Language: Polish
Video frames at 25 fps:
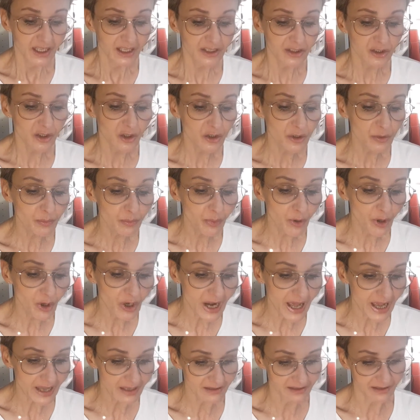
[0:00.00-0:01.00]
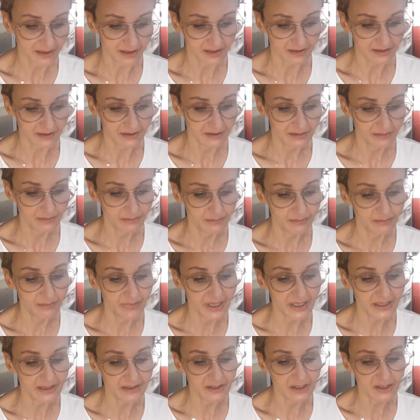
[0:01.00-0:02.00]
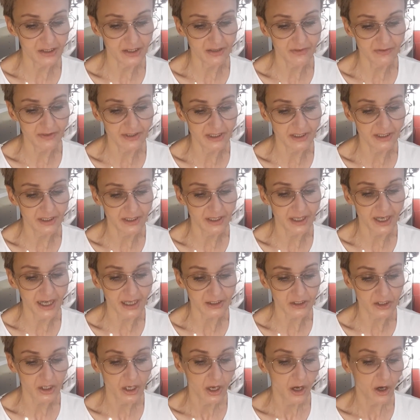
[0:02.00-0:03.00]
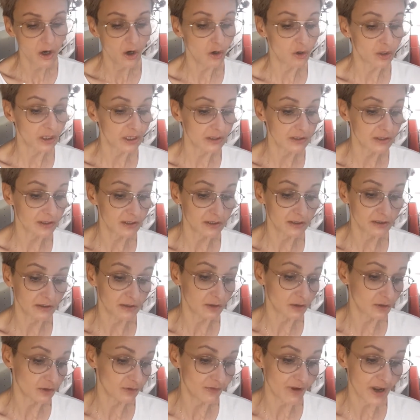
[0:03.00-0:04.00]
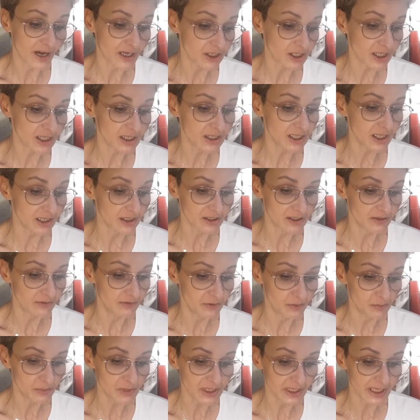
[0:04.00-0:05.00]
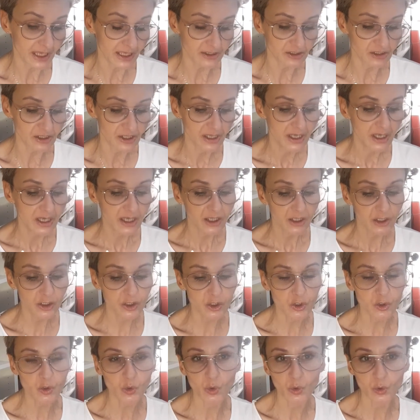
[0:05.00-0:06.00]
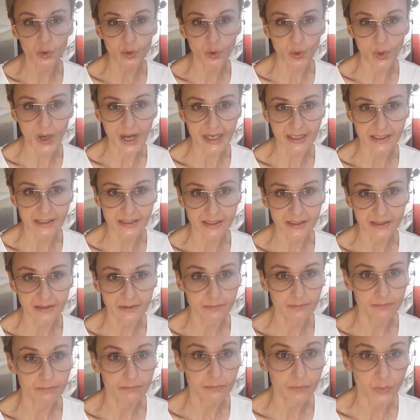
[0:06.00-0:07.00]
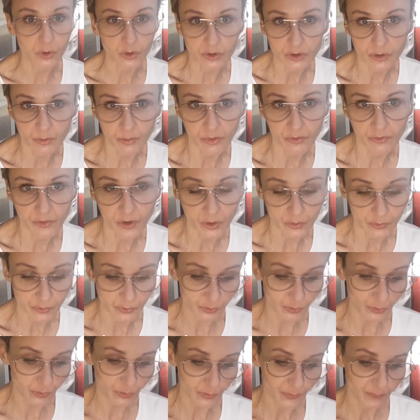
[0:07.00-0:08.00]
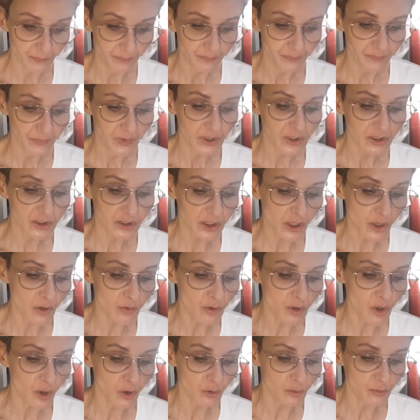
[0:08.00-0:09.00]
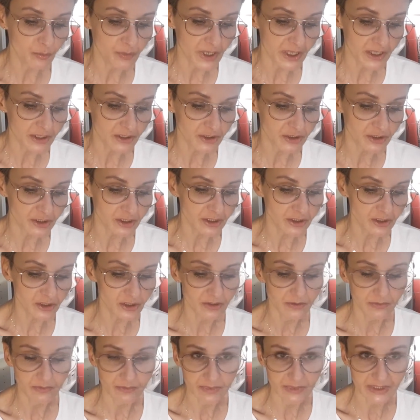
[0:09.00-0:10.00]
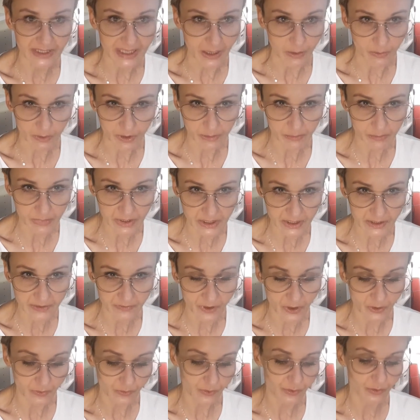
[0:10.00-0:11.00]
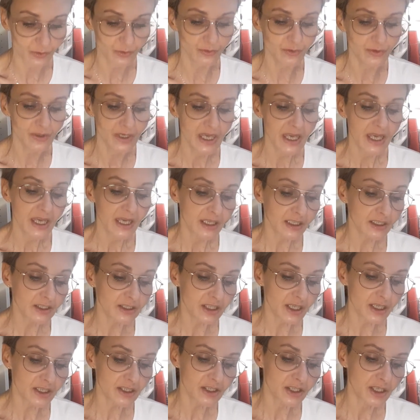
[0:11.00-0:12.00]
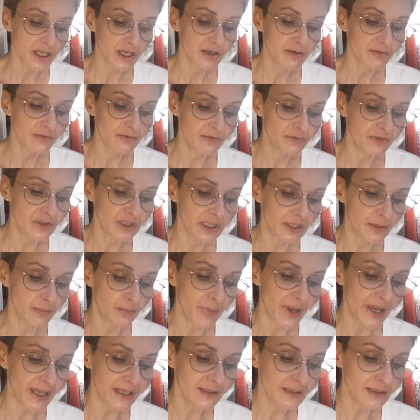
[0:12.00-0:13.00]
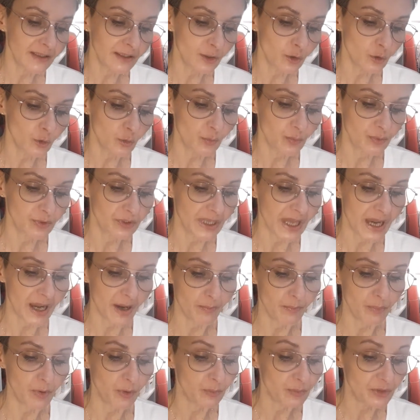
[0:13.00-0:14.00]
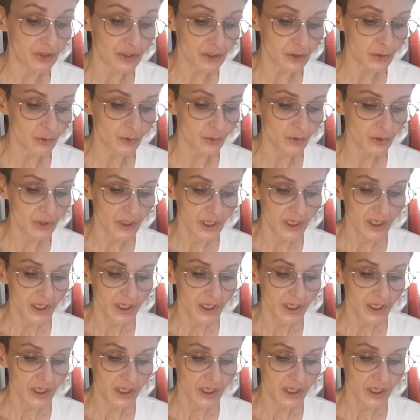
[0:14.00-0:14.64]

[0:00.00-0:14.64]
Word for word: To i po latach będzie się wzdrygać oraz rozważać, jak się wymigać, gdy z kurtuazji bądź z obowiązku chcą go umieścić całkiem bez związku gdzieś w Wikipedii lub na pomniku